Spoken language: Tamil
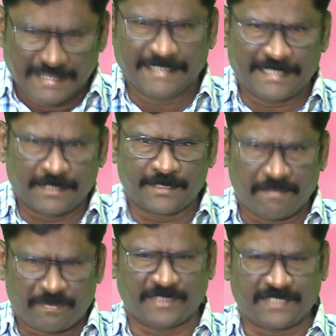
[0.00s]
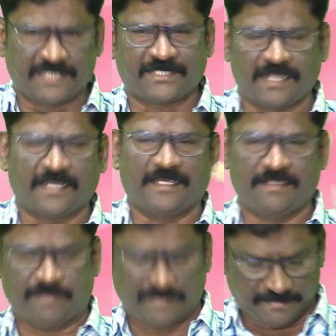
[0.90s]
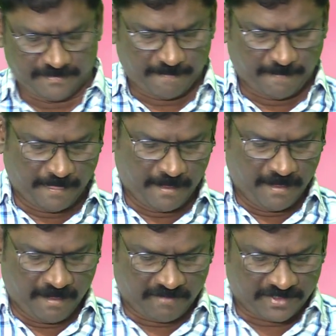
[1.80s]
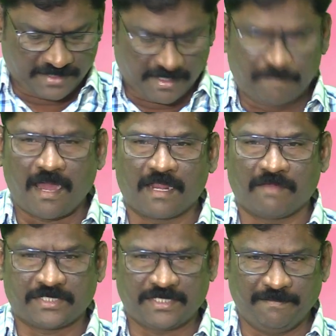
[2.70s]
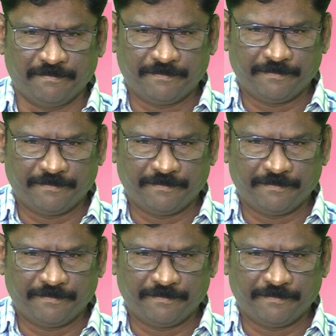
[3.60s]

இங்கிருந்து தான் பிரச்சனை ஸ்டார்ட் ஆகுது வாஸ்கிலம் ஆறாம் வசனம்